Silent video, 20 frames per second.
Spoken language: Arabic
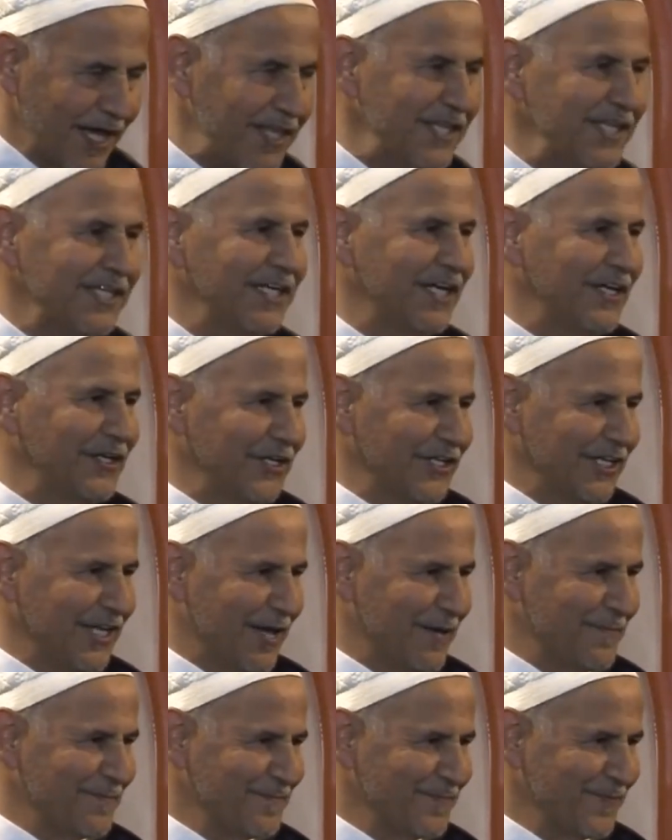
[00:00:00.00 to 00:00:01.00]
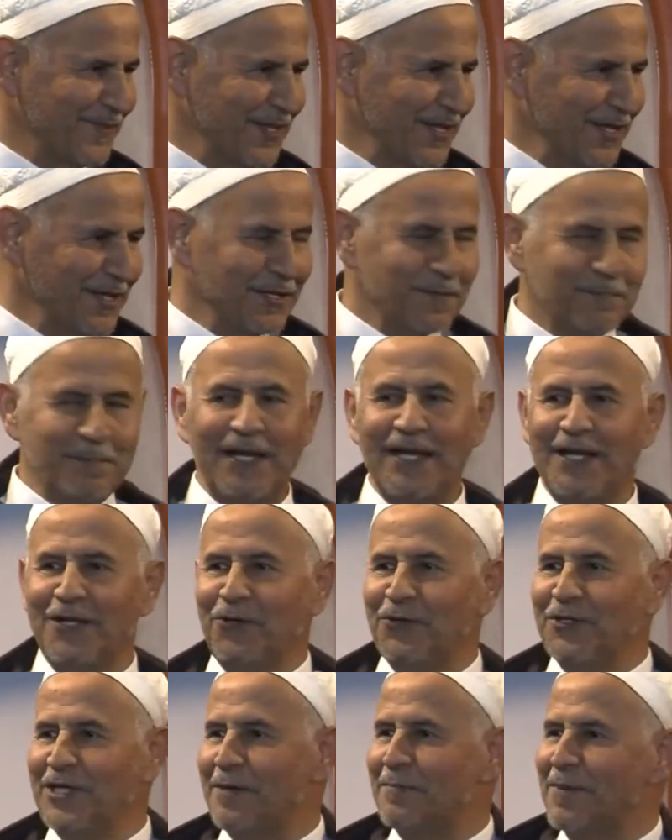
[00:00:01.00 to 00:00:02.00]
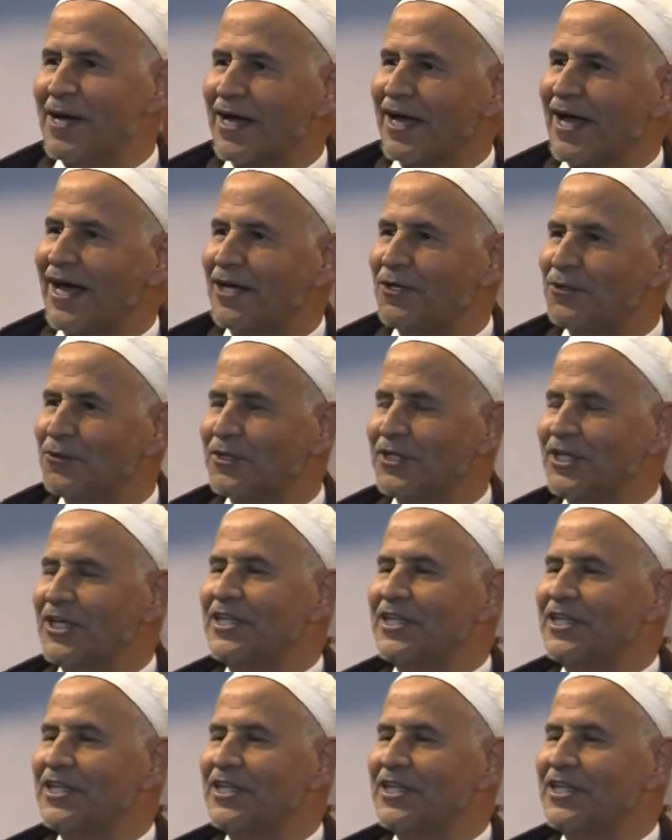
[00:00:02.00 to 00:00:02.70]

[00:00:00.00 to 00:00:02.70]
هذه هي النية بل العلماء قالوا